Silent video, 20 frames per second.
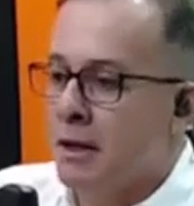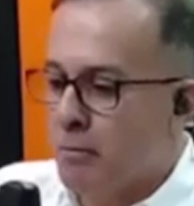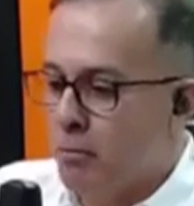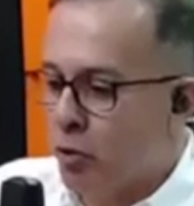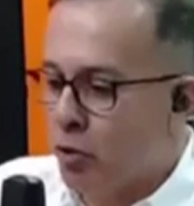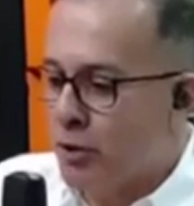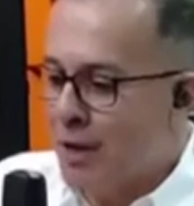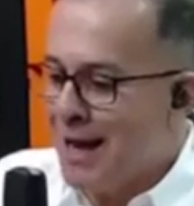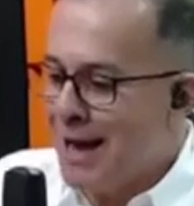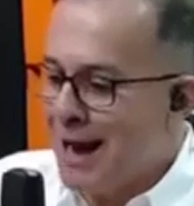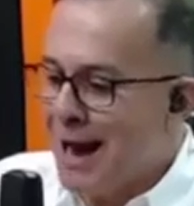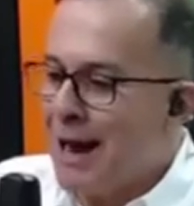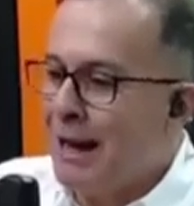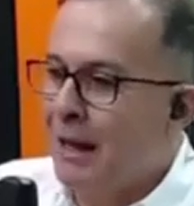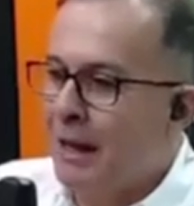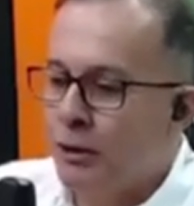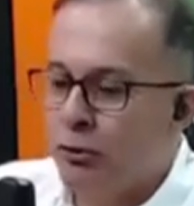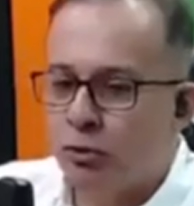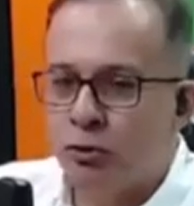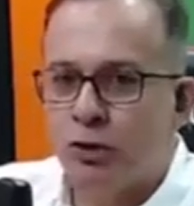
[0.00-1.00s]
Porque
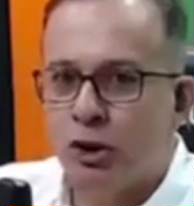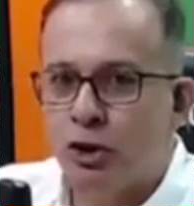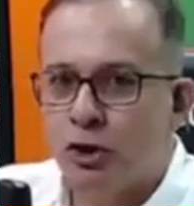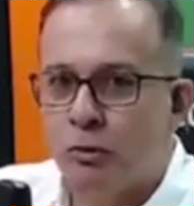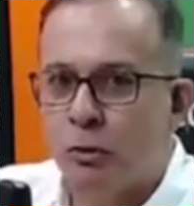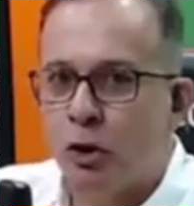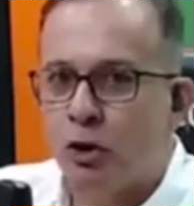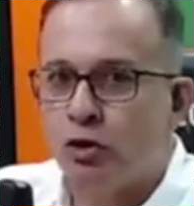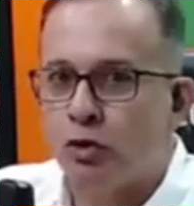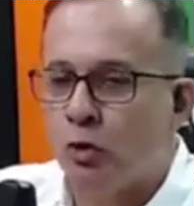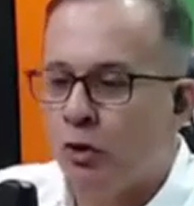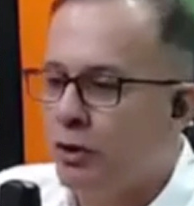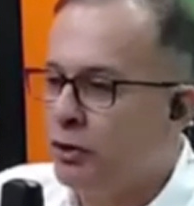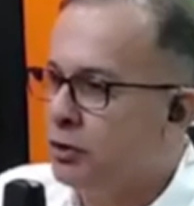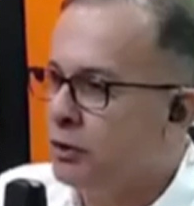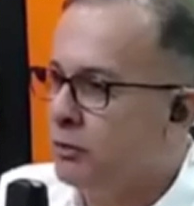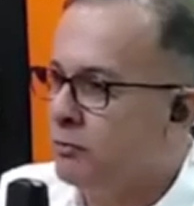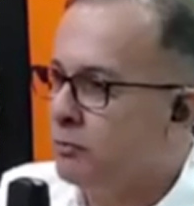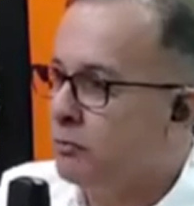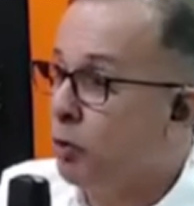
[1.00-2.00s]
além do transporte
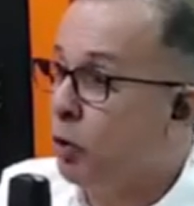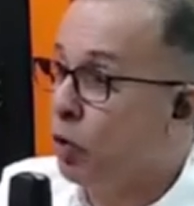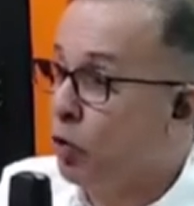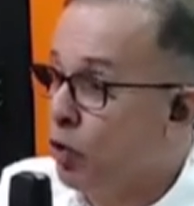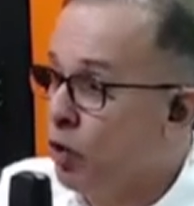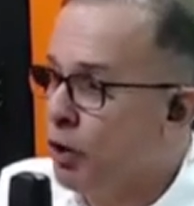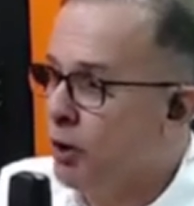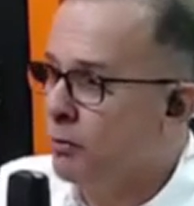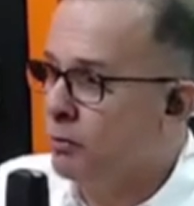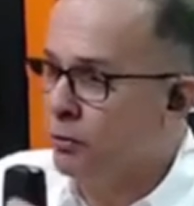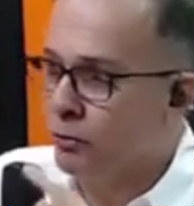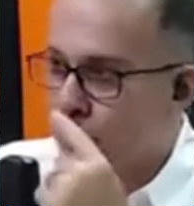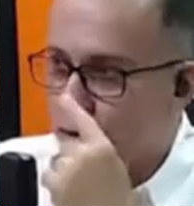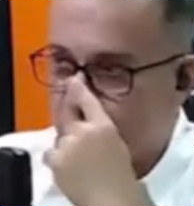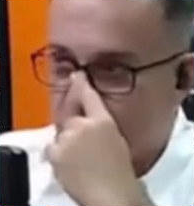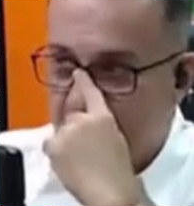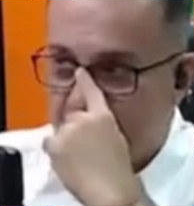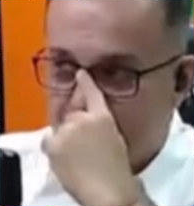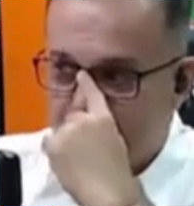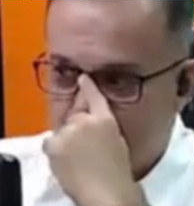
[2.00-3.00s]
coletivo por
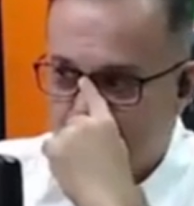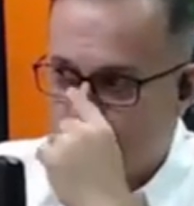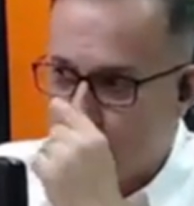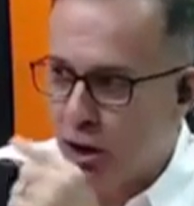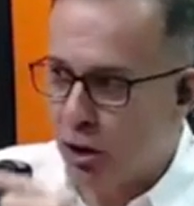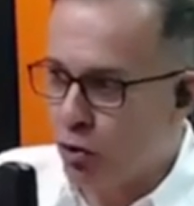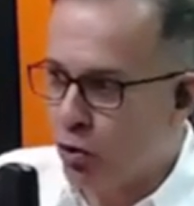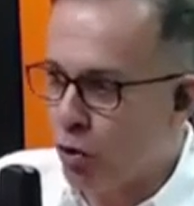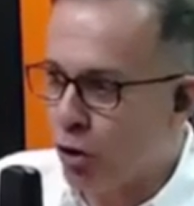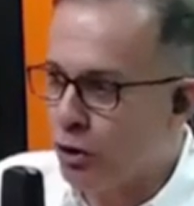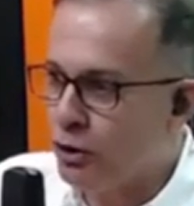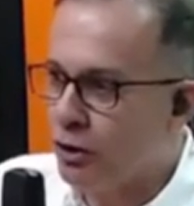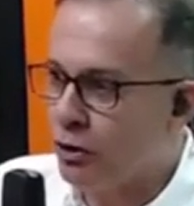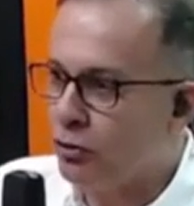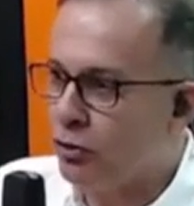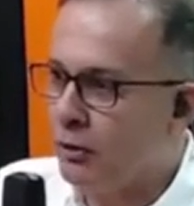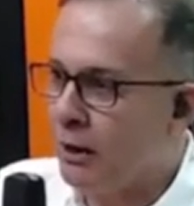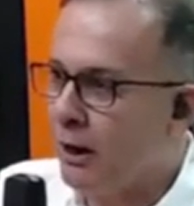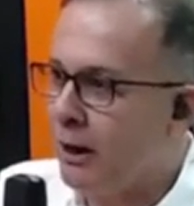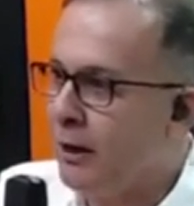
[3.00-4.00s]
ônibus, a Zona Norte e a
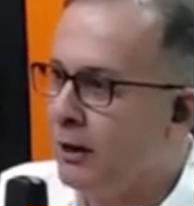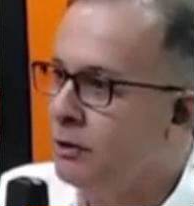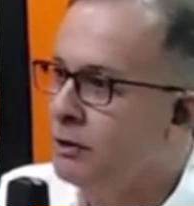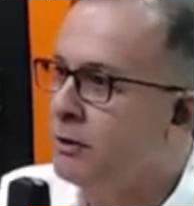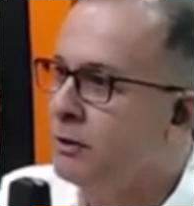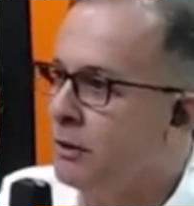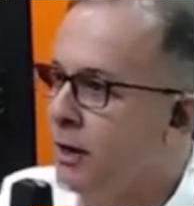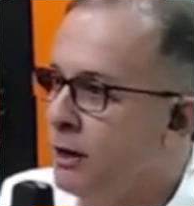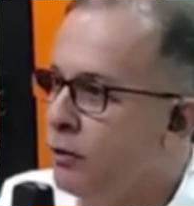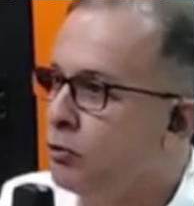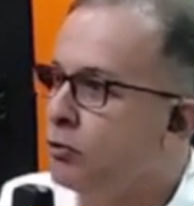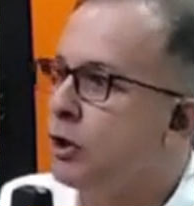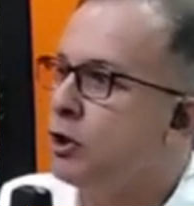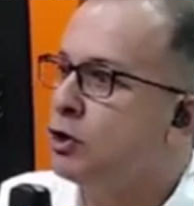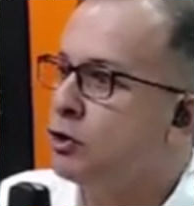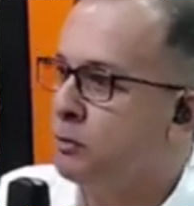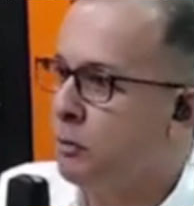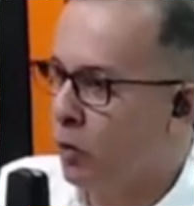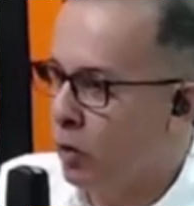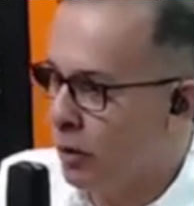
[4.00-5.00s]
Zona Leste tem o
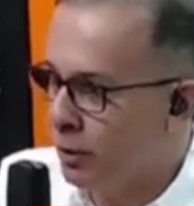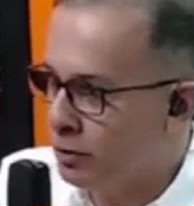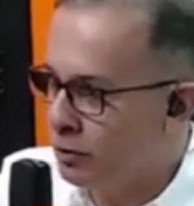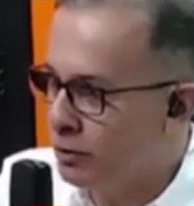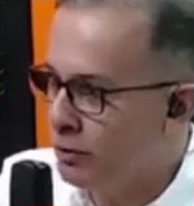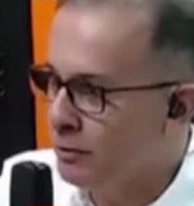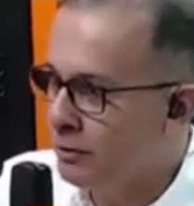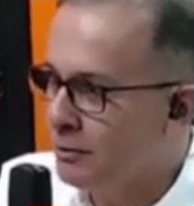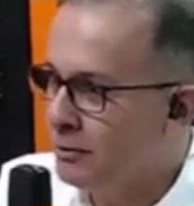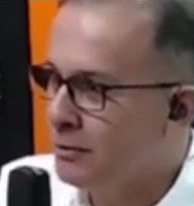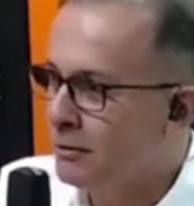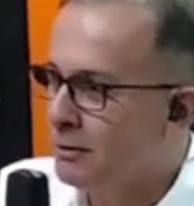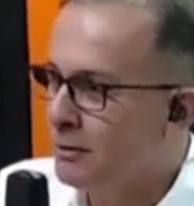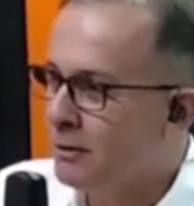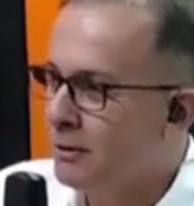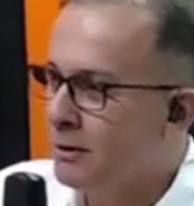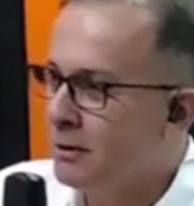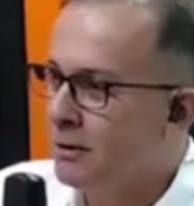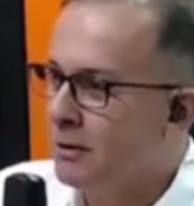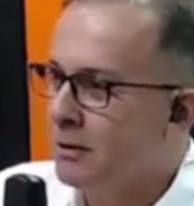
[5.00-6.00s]
transporte
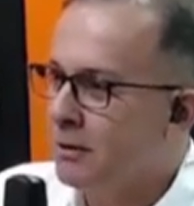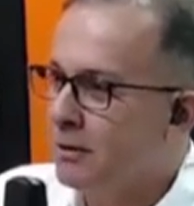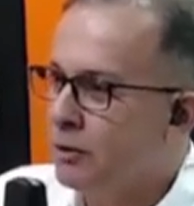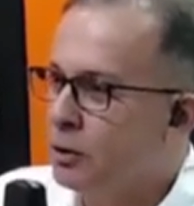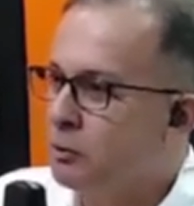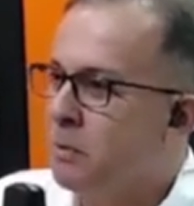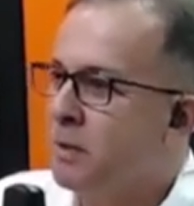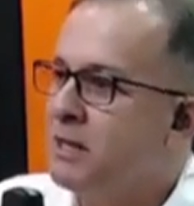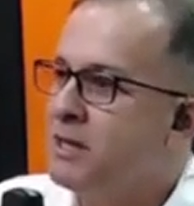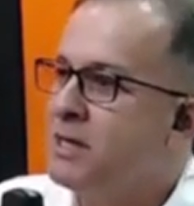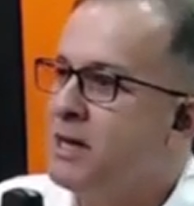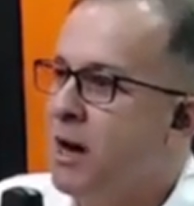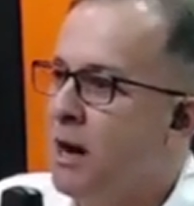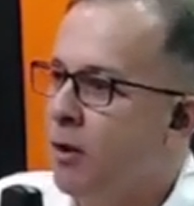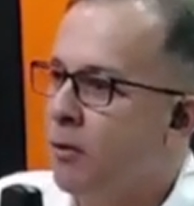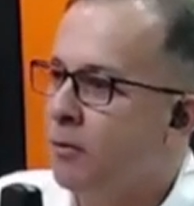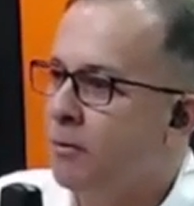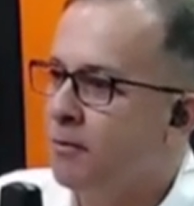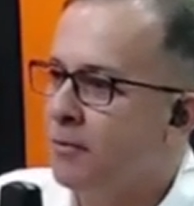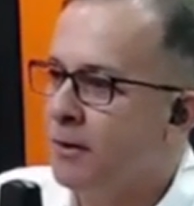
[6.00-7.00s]

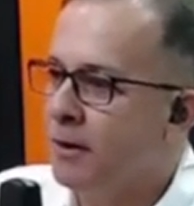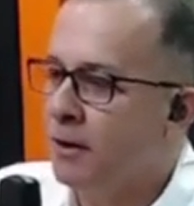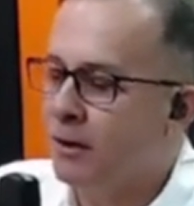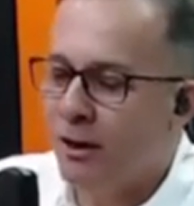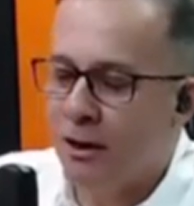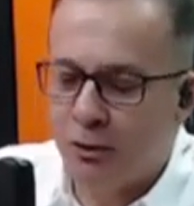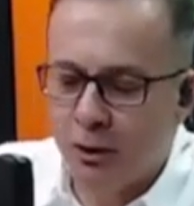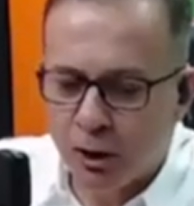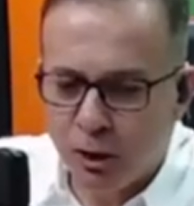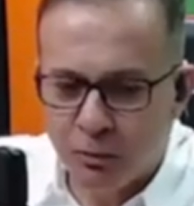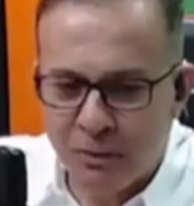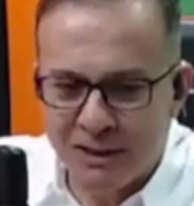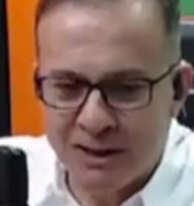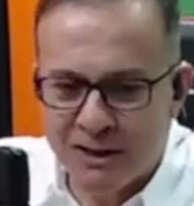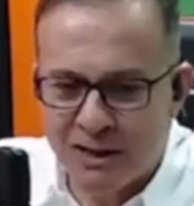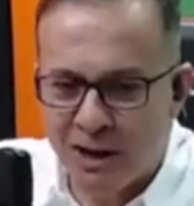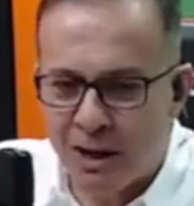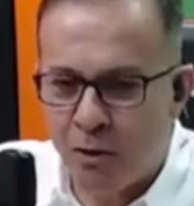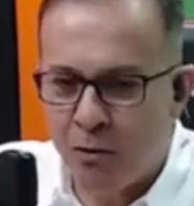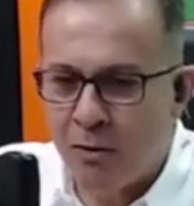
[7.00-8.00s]
especial. É, não é
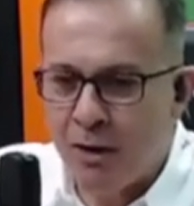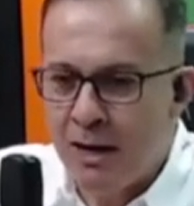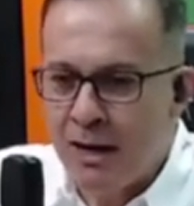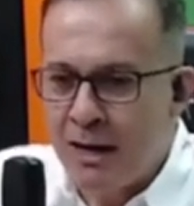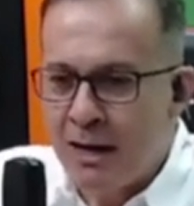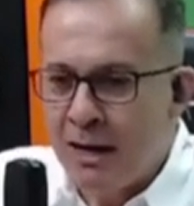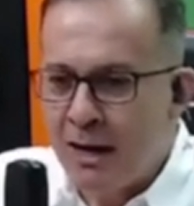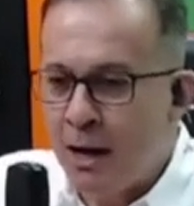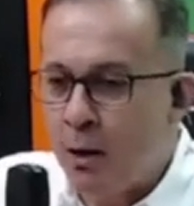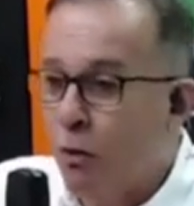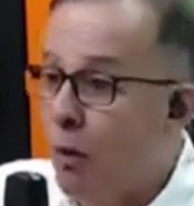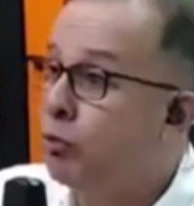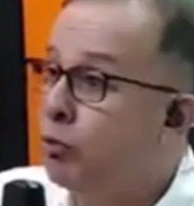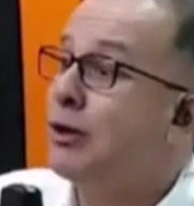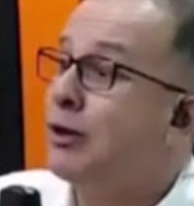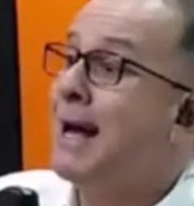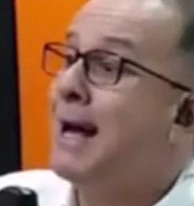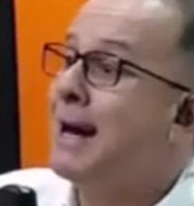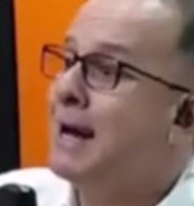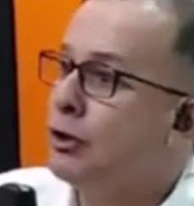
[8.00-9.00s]
especial, é o
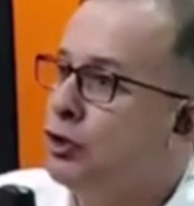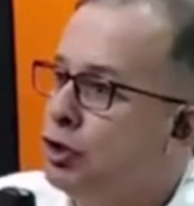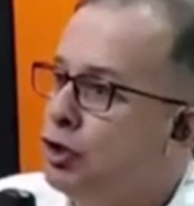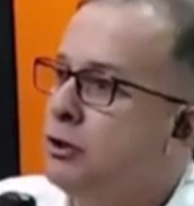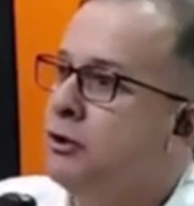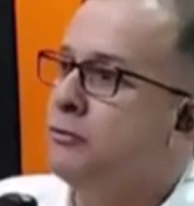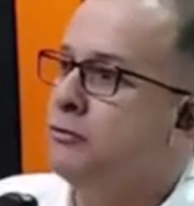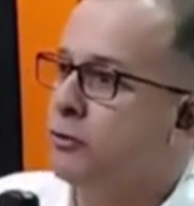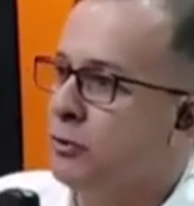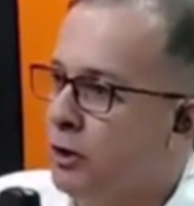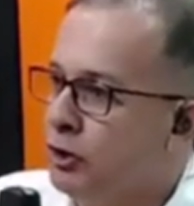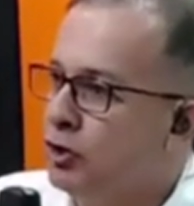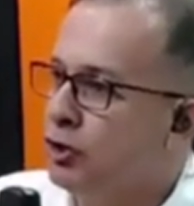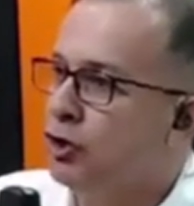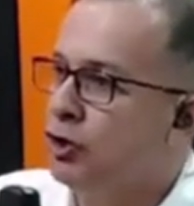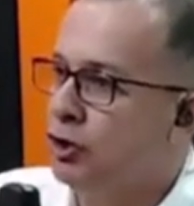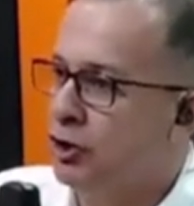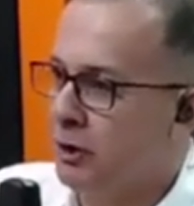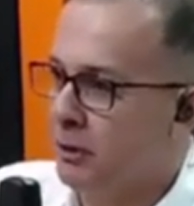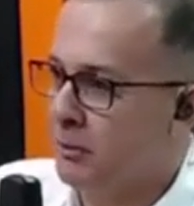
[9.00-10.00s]
alternativo que a
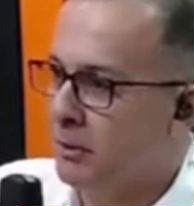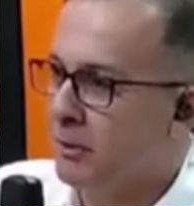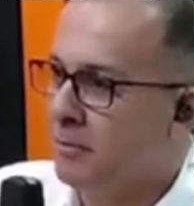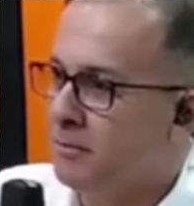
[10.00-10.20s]
gente chama